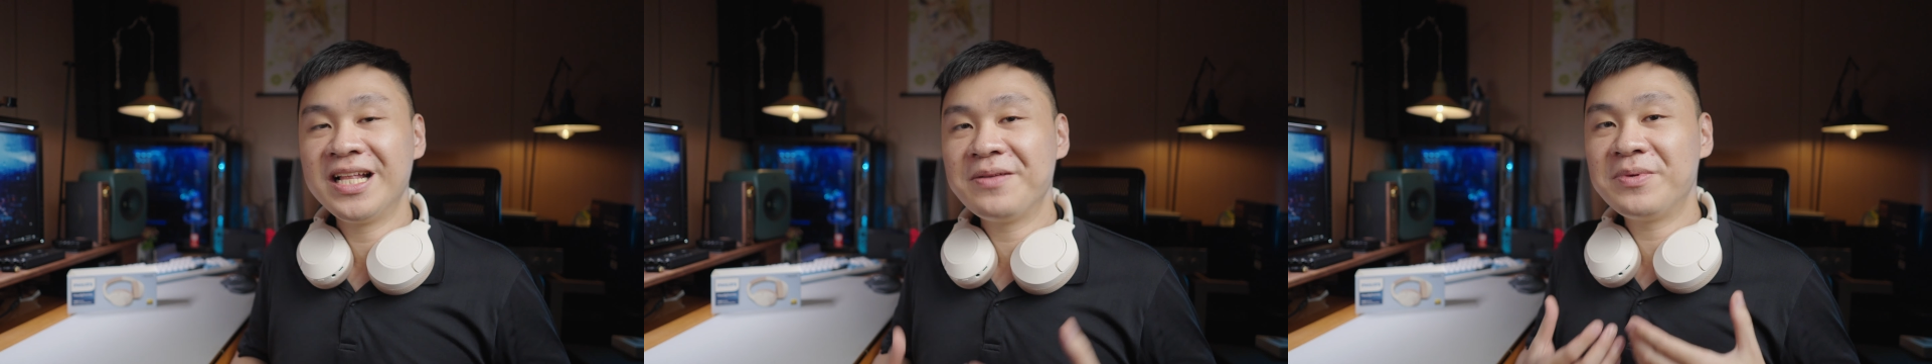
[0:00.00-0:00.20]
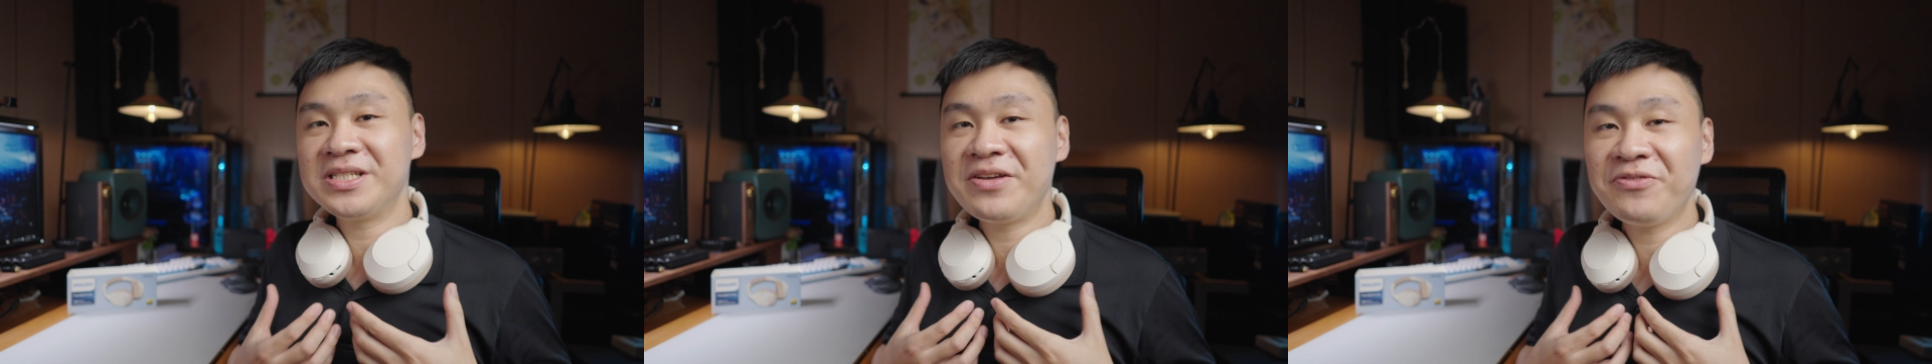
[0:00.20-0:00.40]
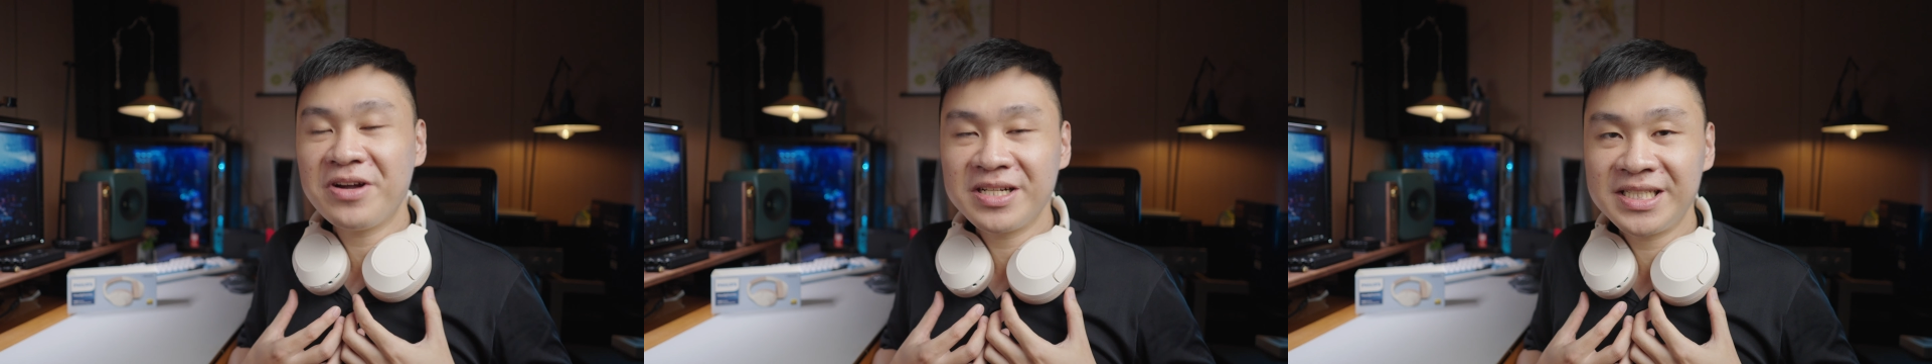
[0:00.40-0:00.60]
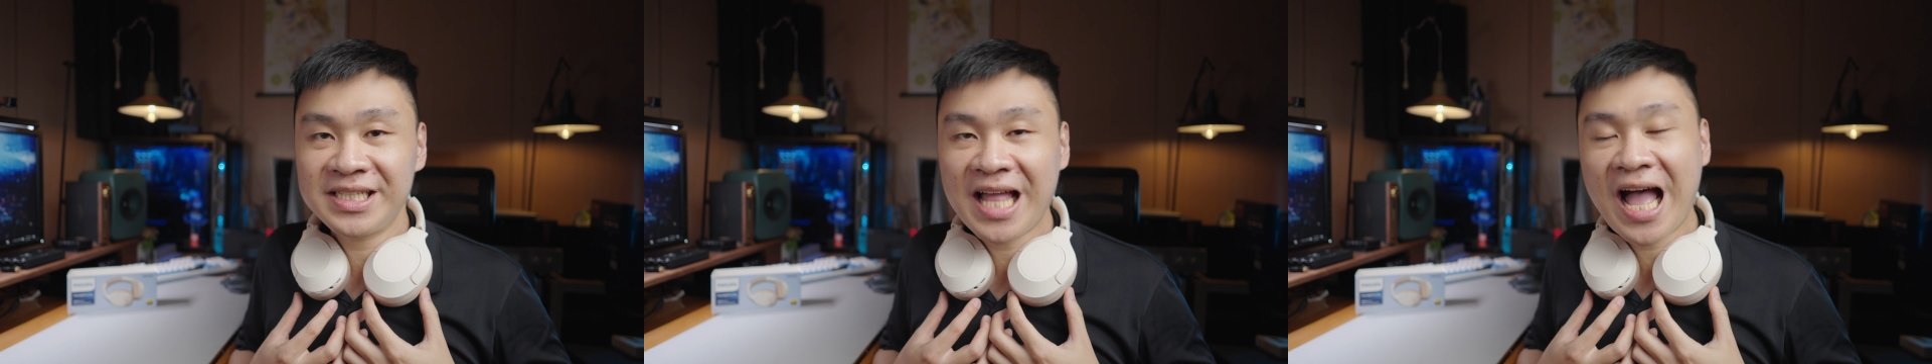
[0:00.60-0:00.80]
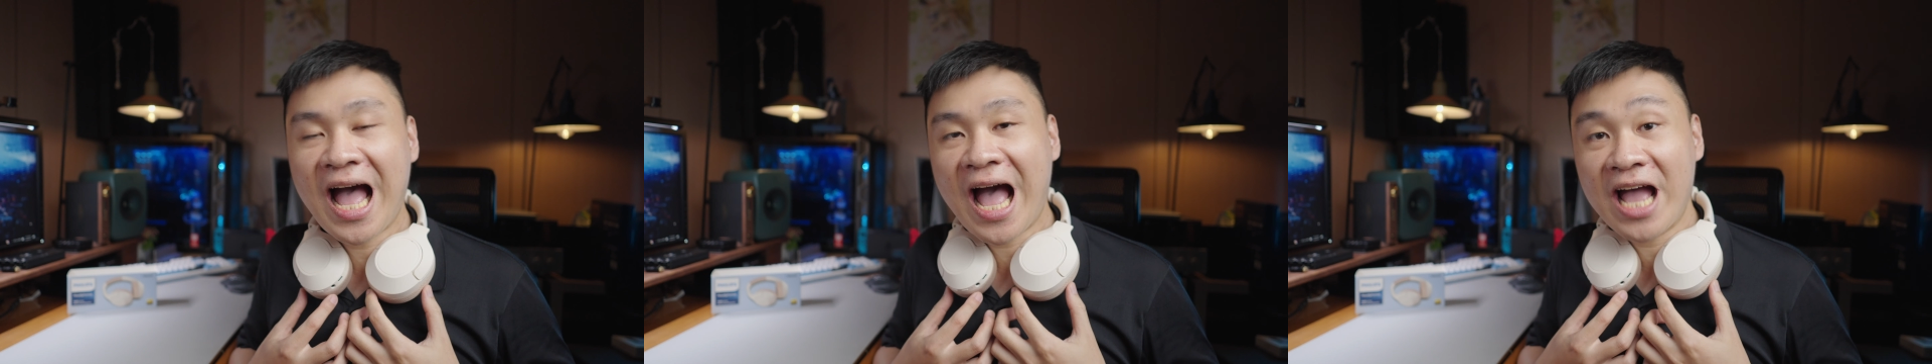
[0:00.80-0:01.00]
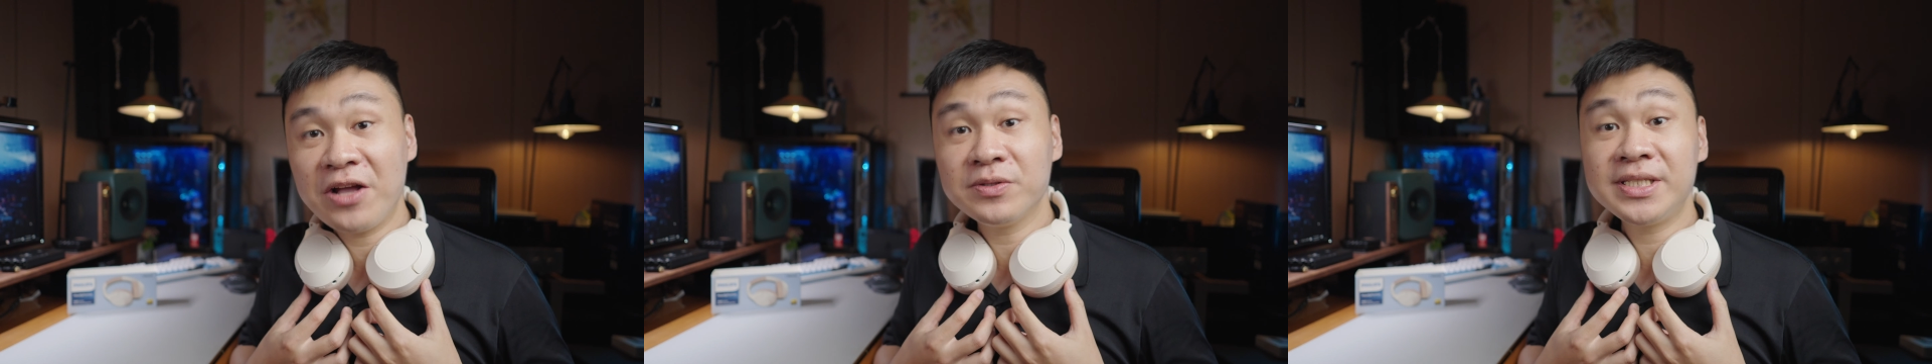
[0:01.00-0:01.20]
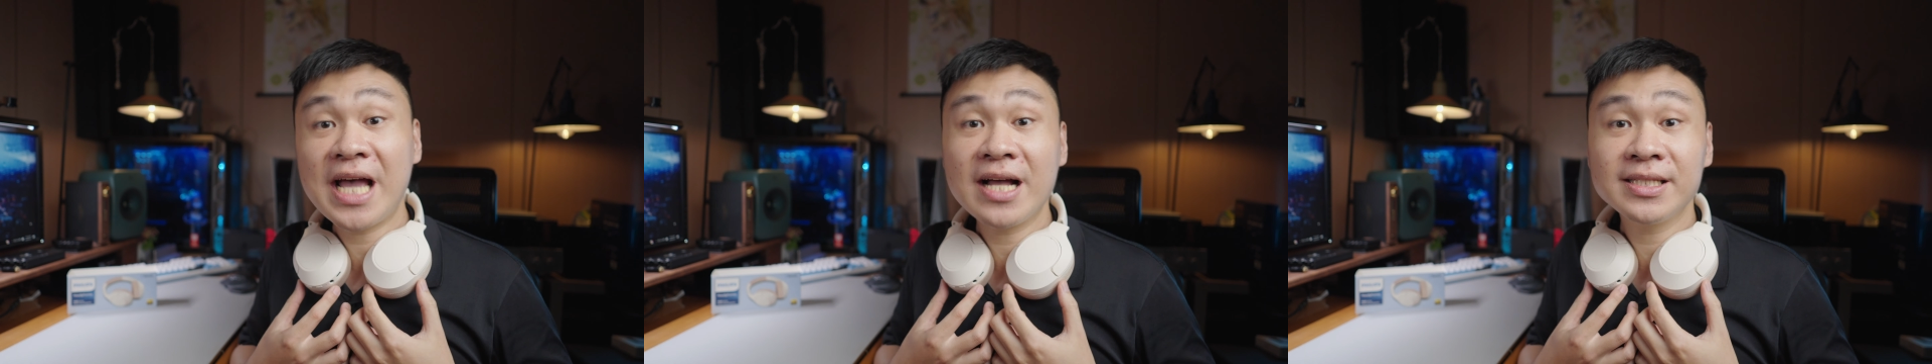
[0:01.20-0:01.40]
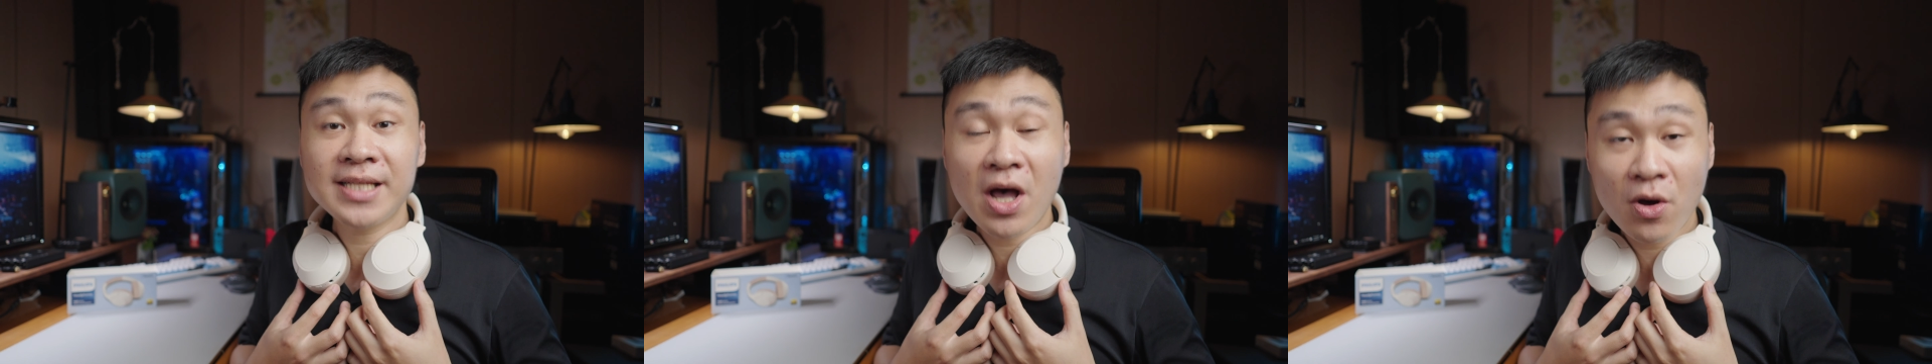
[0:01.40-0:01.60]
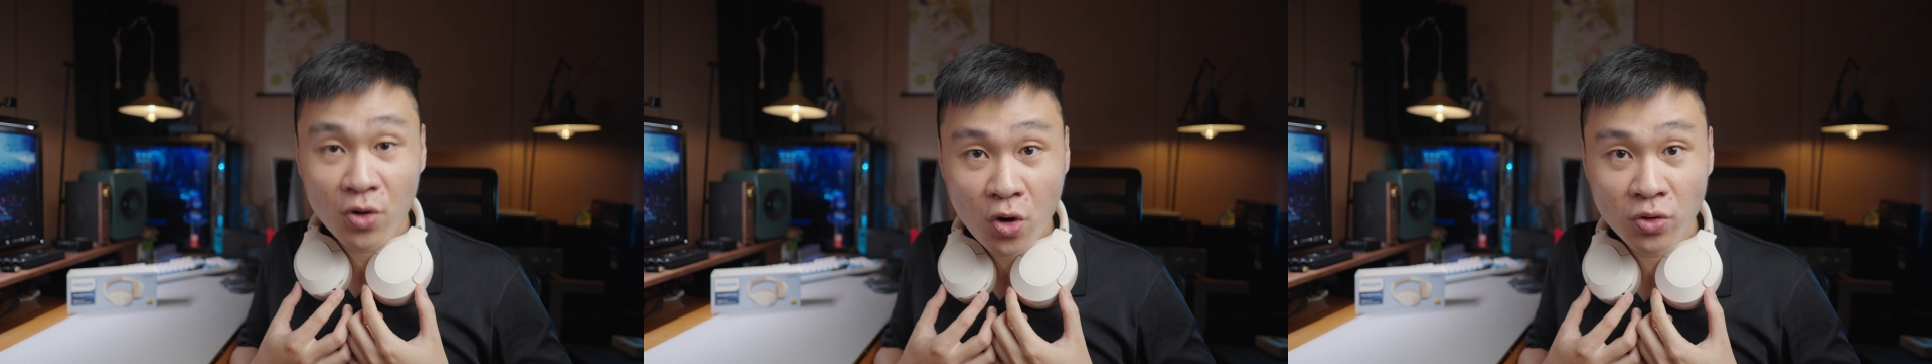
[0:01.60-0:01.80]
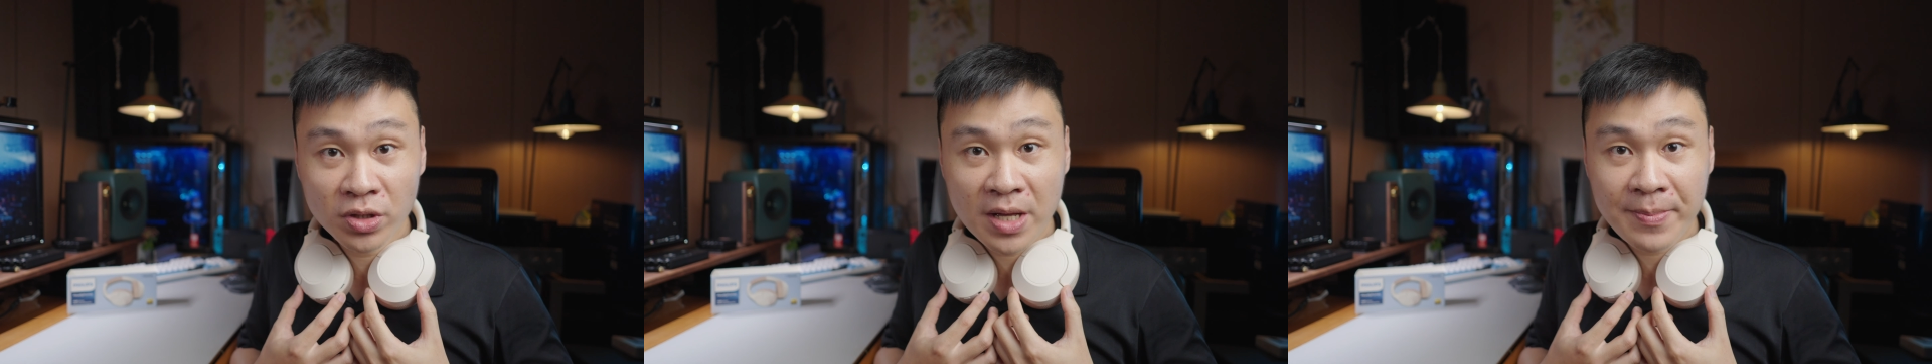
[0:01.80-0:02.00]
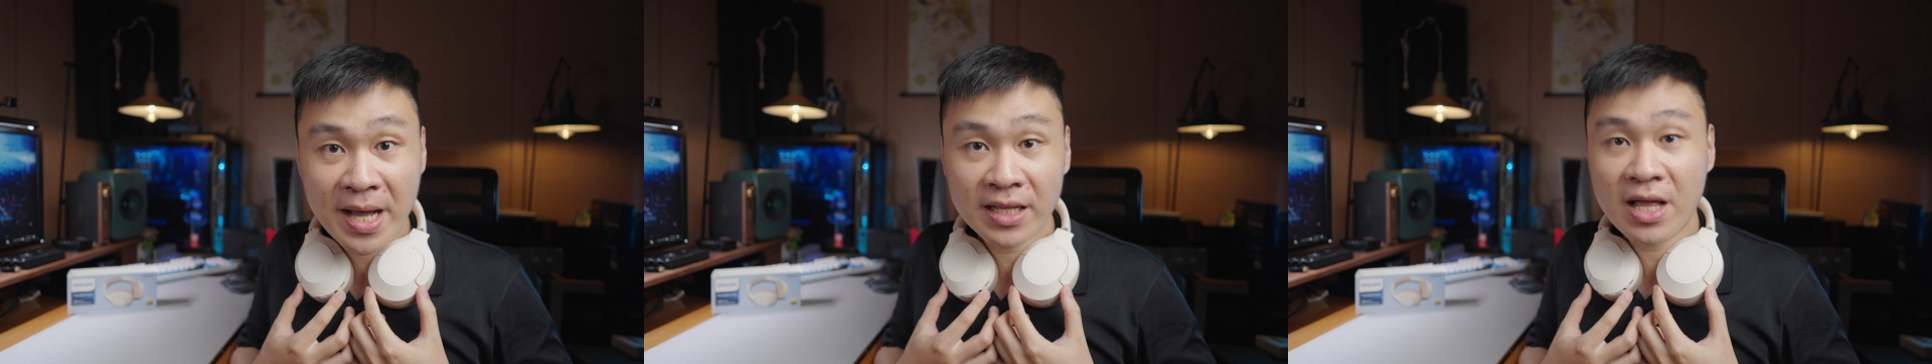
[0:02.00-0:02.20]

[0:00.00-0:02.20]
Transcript: 那么这副耳机它还有降噪功能嘛？